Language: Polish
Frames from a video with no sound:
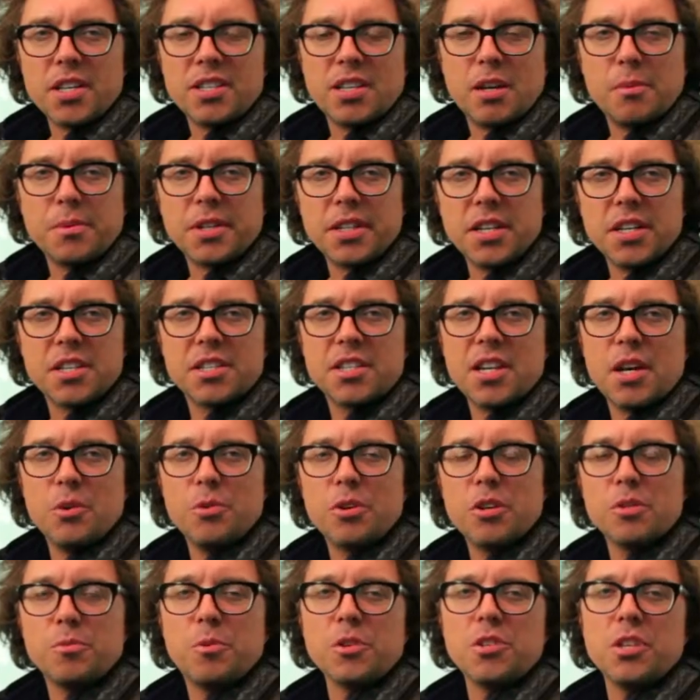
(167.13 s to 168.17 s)
Srebrnej Strzały
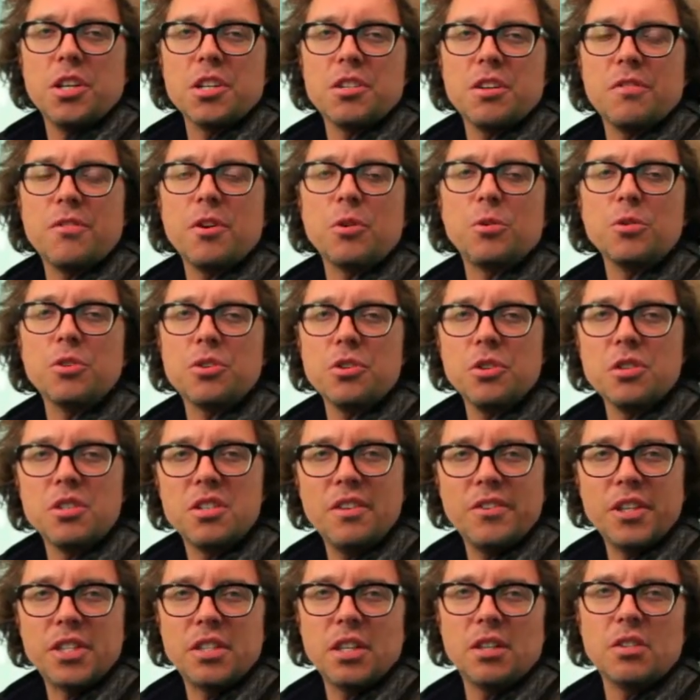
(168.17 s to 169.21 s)
rozpoczyna się w roku
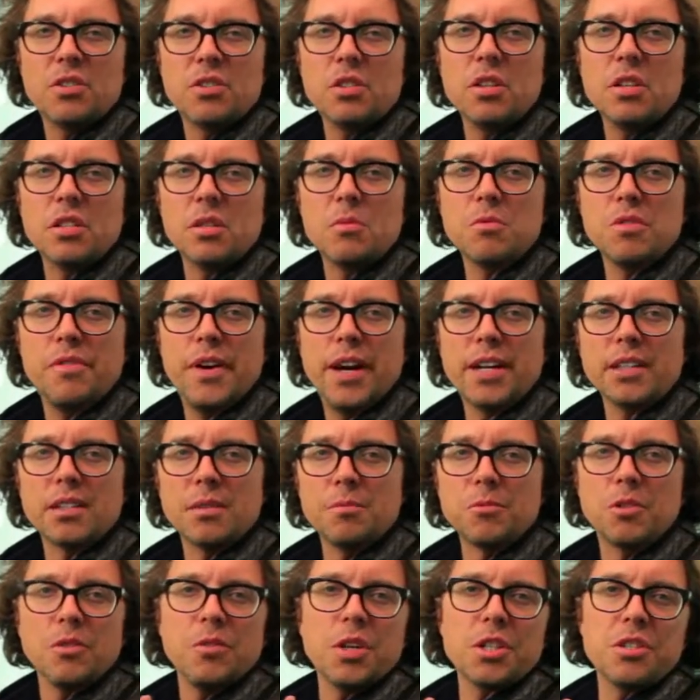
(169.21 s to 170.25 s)
1934.
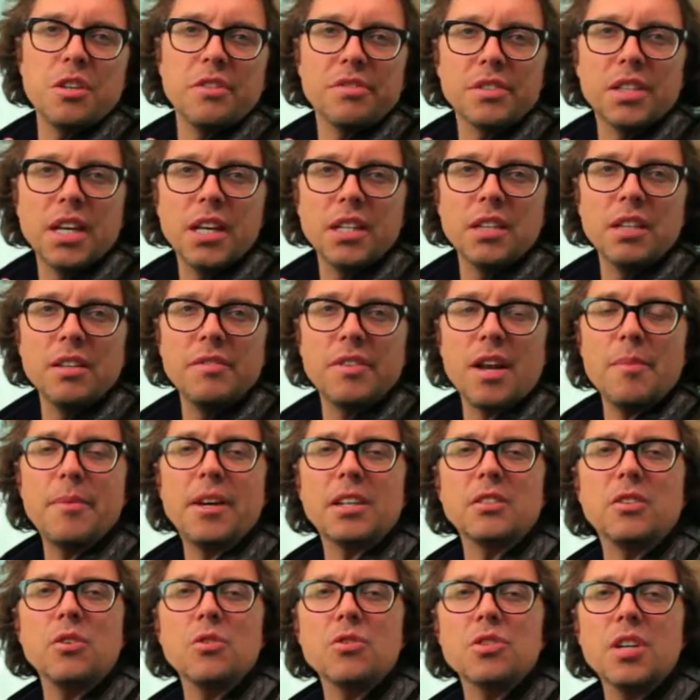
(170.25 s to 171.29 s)
To właśnie wtedy, w
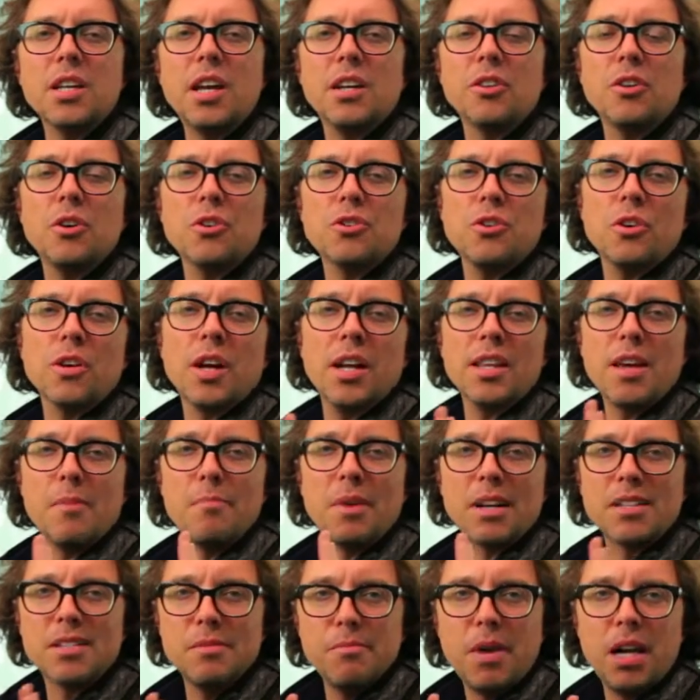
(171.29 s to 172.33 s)
ramach dążenia do osiągania
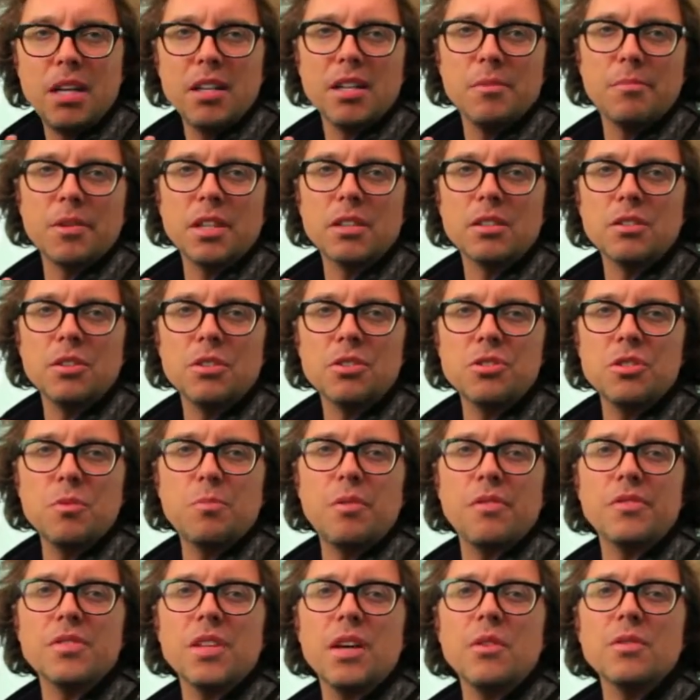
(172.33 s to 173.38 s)
maksymalnych prędkości,
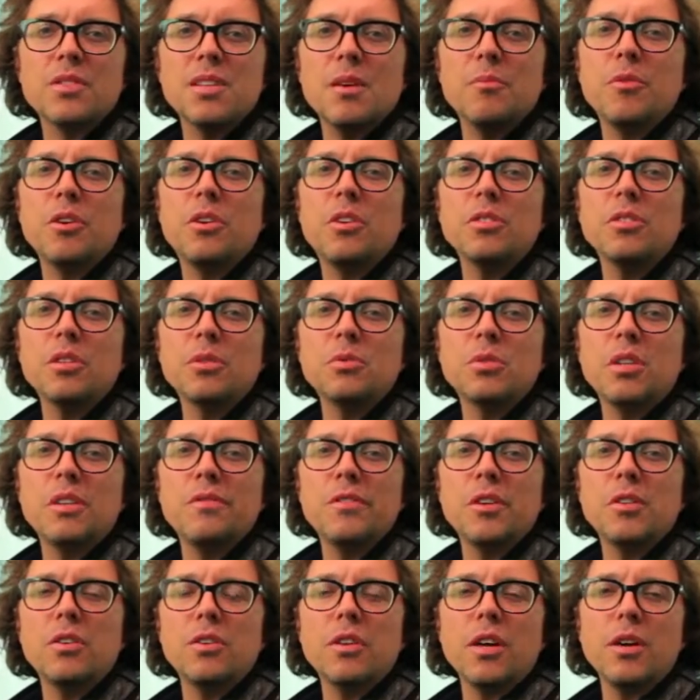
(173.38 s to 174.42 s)
powstają samochody, które
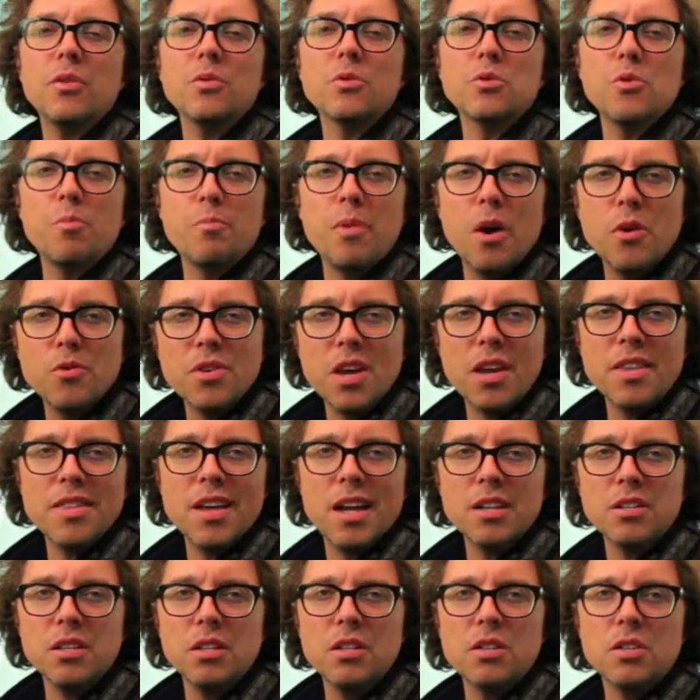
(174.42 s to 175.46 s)
wyglądają zupełnie
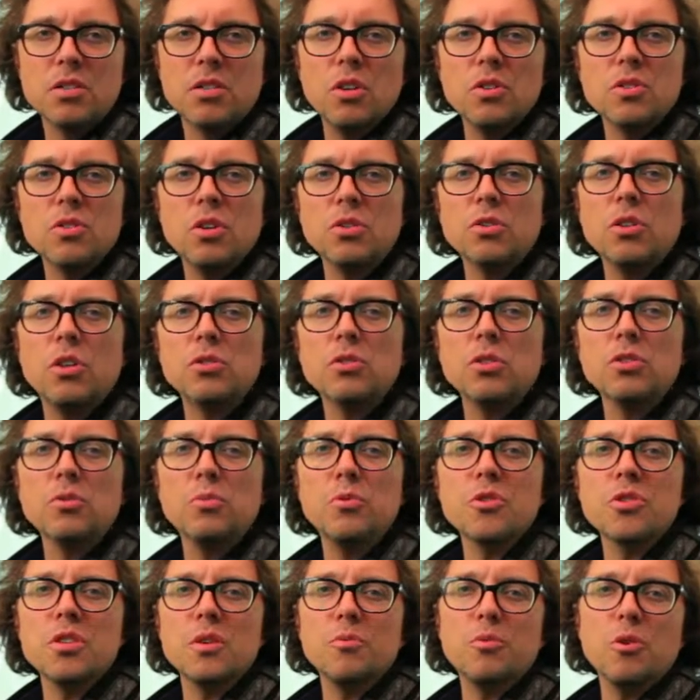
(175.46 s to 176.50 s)
inaczej niż to, co dotąd
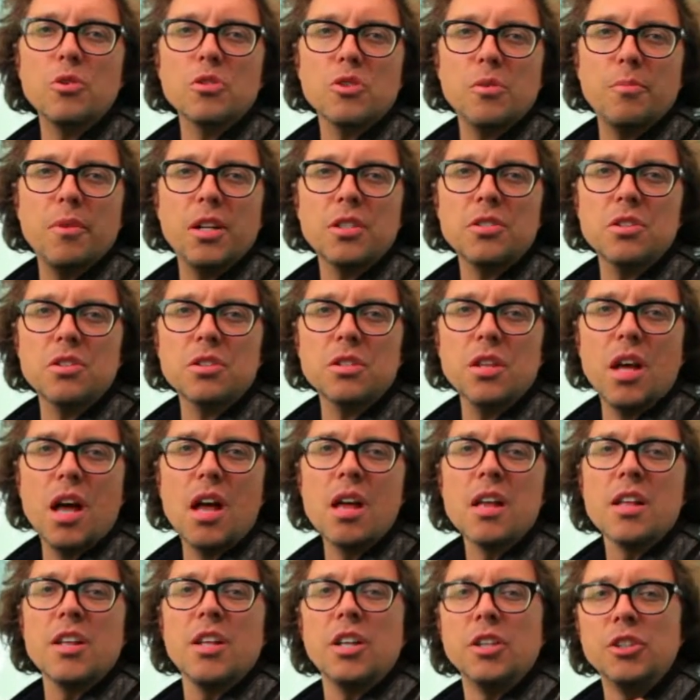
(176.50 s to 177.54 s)
można było zobaczyć na
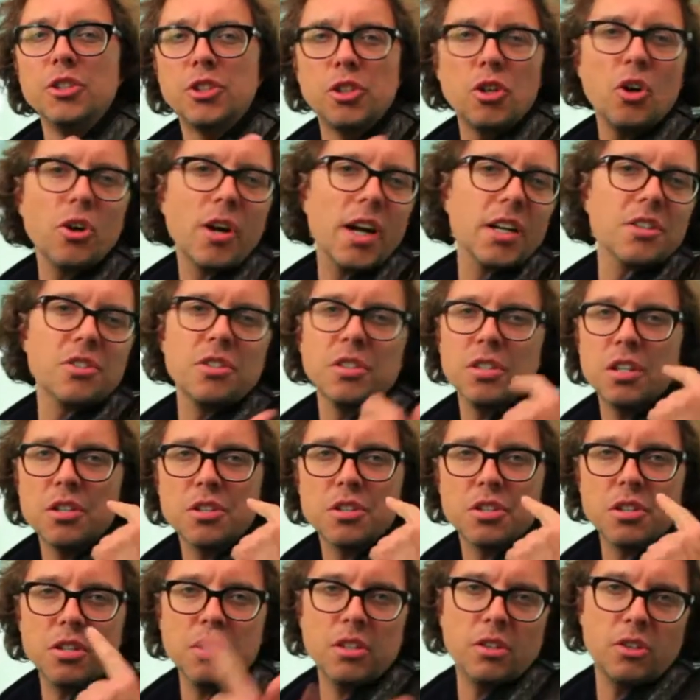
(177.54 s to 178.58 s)
drogach czy
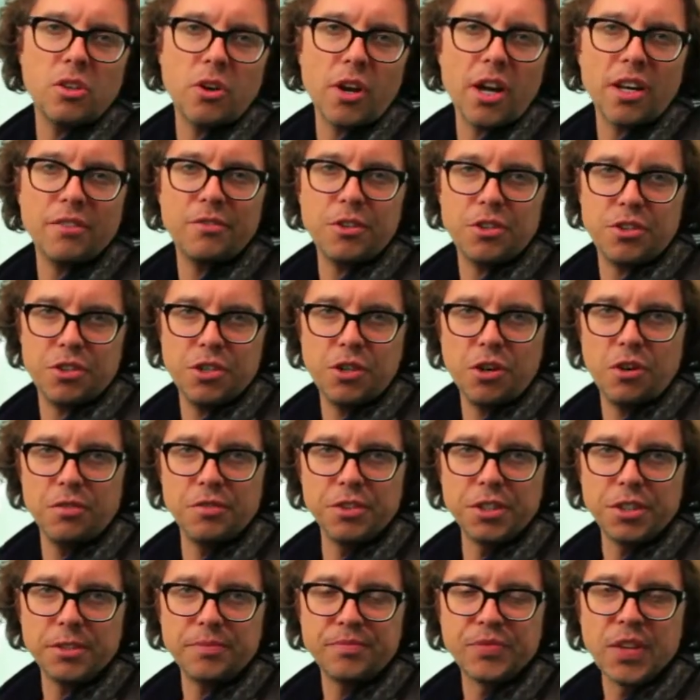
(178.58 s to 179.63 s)
też e, torach
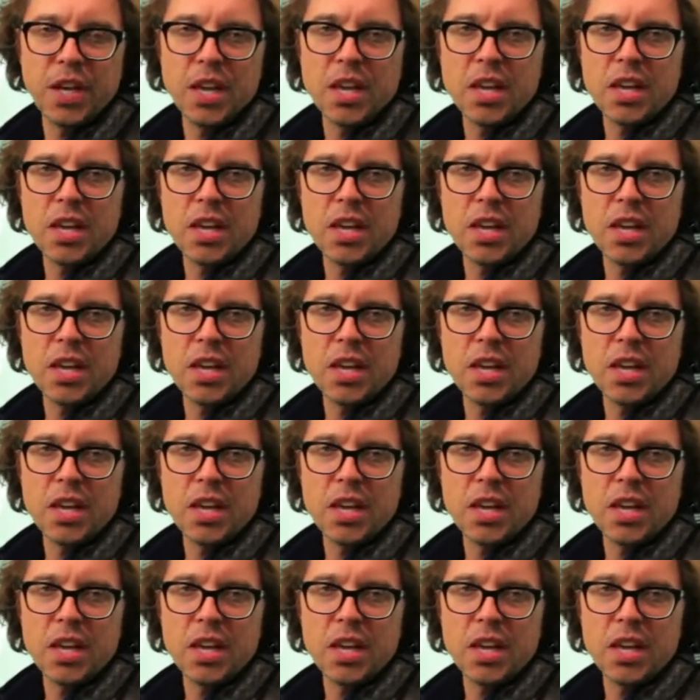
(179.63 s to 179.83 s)
wyścigowych.